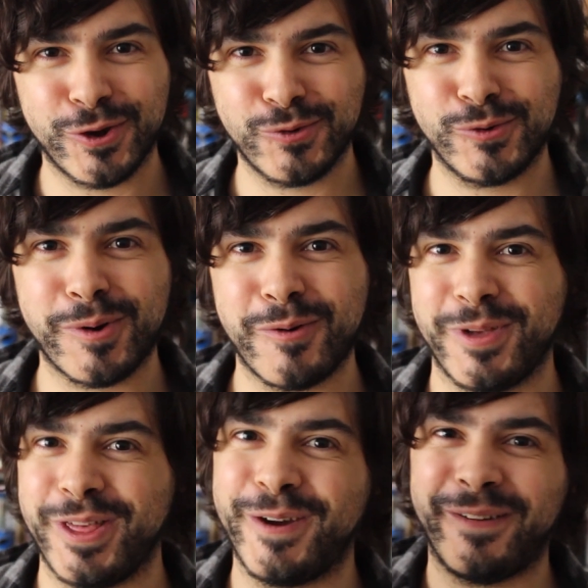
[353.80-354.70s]
en un nuevo
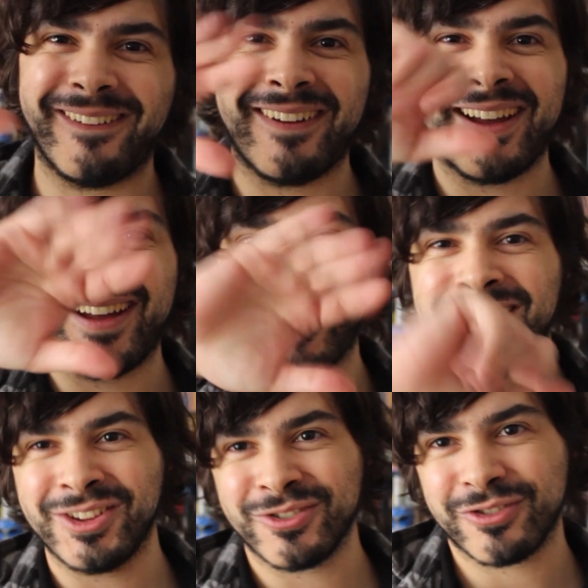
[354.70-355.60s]
vídeo.
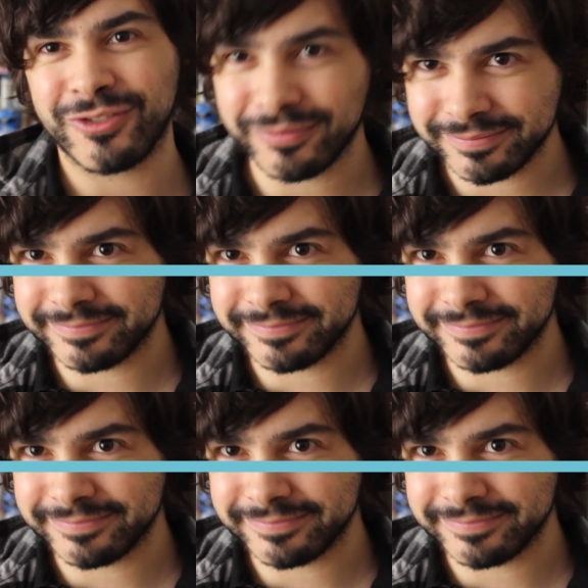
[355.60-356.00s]
Adiós.